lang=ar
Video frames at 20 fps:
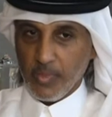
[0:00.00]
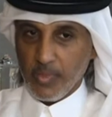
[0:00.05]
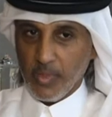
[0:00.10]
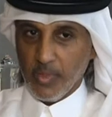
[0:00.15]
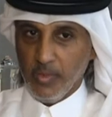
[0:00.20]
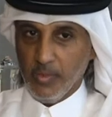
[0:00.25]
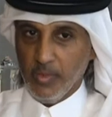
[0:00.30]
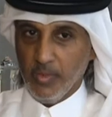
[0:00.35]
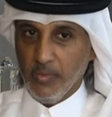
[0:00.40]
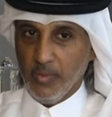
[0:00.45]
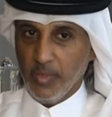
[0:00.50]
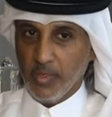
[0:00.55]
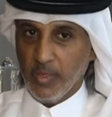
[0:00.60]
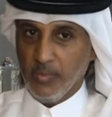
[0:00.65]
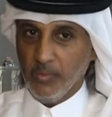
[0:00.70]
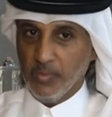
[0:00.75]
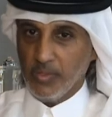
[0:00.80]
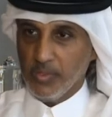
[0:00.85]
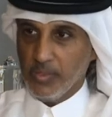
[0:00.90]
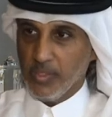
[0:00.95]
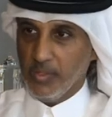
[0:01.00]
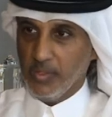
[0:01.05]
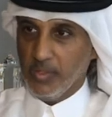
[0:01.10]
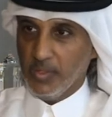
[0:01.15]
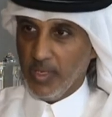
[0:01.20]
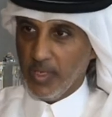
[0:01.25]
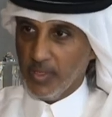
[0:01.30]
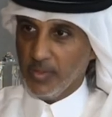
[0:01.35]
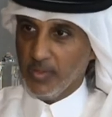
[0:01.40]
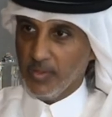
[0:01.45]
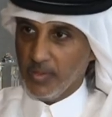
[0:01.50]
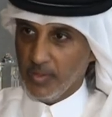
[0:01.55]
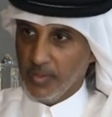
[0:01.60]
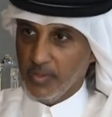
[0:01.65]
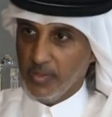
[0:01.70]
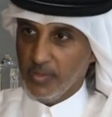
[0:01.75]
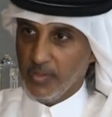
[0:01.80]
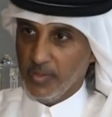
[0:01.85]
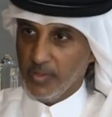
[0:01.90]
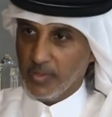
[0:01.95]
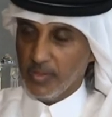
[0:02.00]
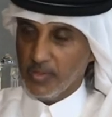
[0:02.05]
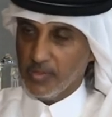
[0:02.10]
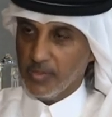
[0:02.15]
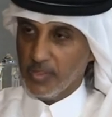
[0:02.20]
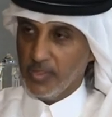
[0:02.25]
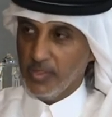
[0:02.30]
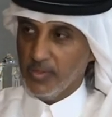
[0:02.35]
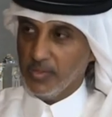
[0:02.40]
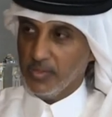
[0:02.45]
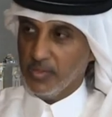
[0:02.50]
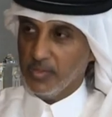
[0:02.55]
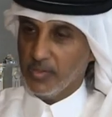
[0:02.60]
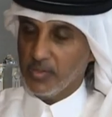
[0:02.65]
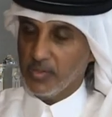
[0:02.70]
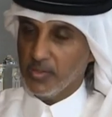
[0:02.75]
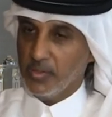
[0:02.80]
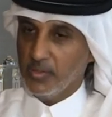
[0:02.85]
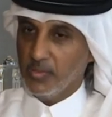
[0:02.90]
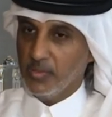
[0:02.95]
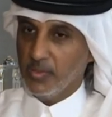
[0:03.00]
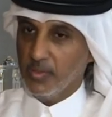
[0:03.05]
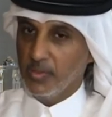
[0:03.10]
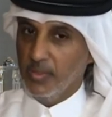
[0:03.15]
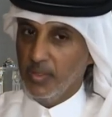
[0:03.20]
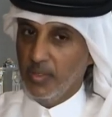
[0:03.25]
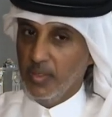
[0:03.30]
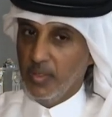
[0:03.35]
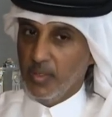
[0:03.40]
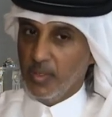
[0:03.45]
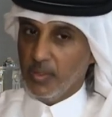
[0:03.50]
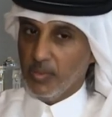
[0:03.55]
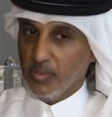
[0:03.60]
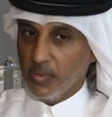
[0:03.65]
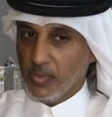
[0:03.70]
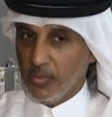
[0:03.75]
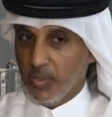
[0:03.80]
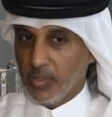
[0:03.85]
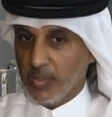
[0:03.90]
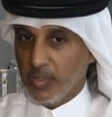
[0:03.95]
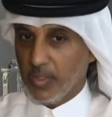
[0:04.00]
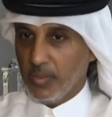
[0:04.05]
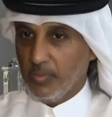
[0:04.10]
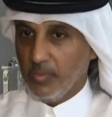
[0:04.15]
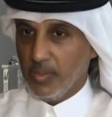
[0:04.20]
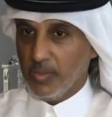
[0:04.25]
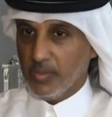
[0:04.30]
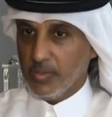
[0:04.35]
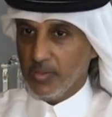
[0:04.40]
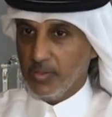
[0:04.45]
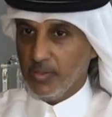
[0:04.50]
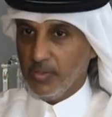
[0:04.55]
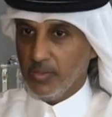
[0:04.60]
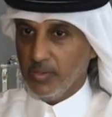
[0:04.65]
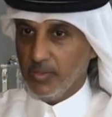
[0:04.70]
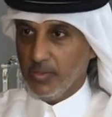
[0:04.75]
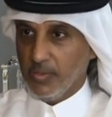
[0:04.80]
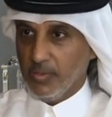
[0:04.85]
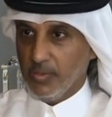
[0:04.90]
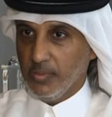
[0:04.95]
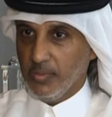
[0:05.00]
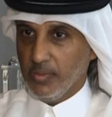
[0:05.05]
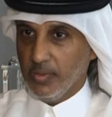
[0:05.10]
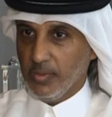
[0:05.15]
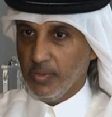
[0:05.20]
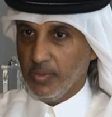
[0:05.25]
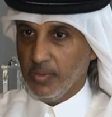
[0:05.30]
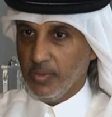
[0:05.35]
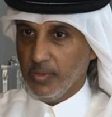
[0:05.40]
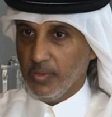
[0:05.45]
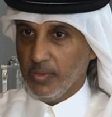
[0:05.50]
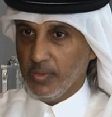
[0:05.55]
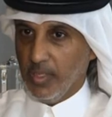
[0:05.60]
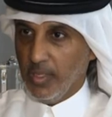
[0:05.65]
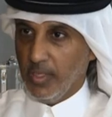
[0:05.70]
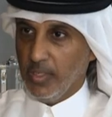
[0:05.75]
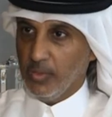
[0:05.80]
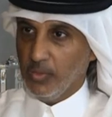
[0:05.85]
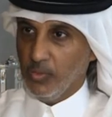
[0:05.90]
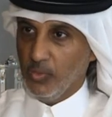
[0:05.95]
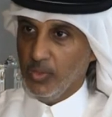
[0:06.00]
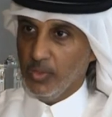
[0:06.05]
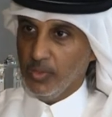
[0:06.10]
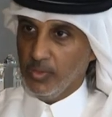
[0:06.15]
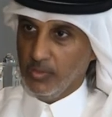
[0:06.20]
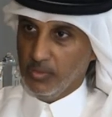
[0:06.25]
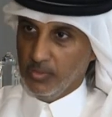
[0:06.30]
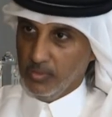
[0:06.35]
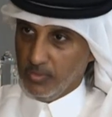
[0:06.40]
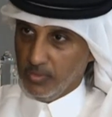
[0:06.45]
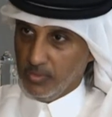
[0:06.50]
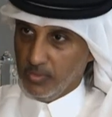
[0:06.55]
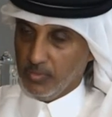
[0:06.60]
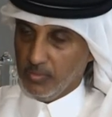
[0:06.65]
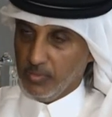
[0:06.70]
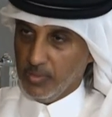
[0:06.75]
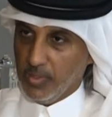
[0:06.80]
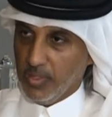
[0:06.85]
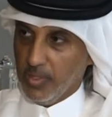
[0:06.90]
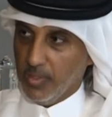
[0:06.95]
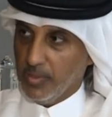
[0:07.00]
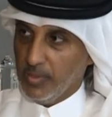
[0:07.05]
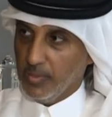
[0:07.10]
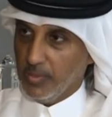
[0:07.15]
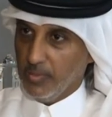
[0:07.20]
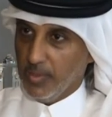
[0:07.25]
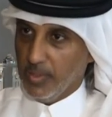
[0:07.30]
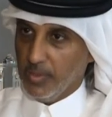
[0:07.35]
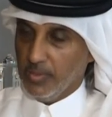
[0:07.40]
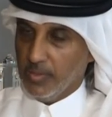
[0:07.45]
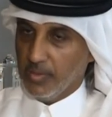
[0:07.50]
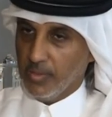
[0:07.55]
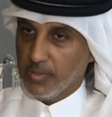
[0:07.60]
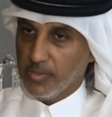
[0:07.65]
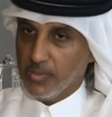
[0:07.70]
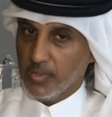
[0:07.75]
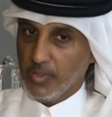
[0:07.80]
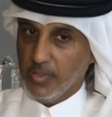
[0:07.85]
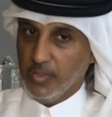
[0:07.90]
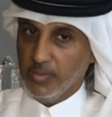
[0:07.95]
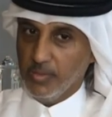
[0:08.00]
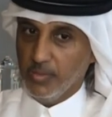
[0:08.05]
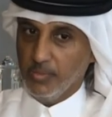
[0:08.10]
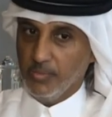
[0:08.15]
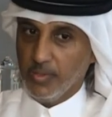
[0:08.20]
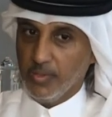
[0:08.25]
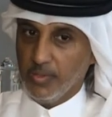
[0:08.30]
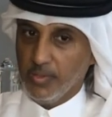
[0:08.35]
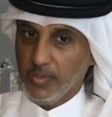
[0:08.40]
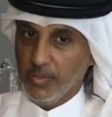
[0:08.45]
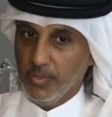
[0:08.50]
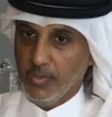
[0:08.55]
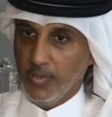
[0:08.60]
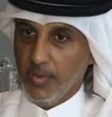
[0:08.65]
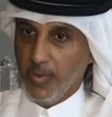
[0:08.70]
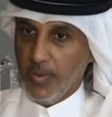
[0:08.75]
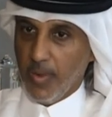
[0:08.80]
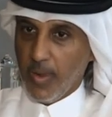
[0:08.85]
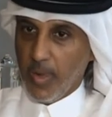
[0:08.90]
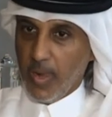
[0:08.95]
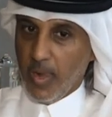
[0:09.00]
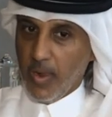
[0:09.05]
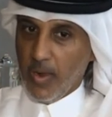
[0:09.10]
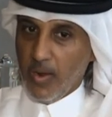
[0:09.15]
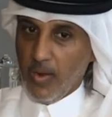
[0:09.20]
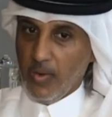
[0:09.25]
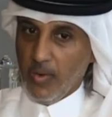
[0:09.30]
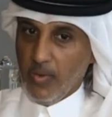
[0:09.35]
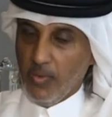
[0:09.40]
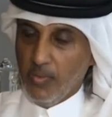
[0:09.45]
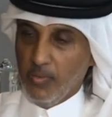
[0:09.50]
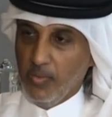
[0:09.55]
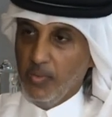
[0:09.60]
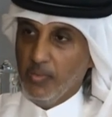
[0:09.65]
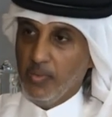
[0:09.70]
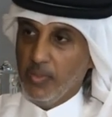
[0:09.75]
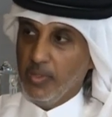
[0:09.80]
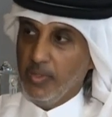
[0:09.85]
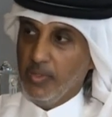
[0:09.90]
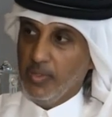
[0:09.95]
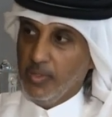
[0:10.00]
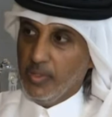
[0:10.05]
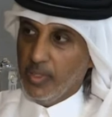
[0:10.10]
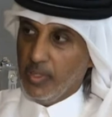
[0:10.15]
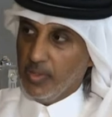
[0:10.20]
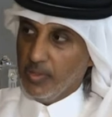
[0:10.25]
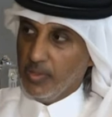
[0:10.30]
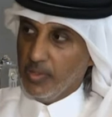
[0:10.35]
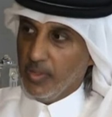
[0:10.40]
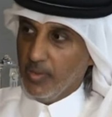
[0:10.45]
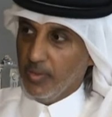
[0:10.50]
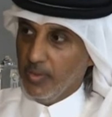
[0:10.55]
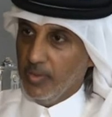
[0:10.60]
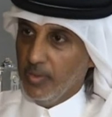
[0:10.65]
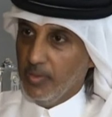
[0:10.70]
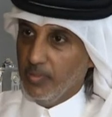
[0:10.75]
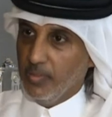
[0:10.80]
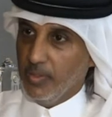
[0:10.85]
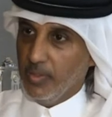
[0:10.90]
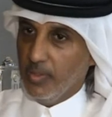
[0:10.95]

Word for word: عندهم آراء متشددة أكثر أن كأس الخليج تستمر بطولة غرب آسيا يمكن الاتحاد ولد متأخر بعد كأس الخليج بفترة وممكن إعادة تنظيم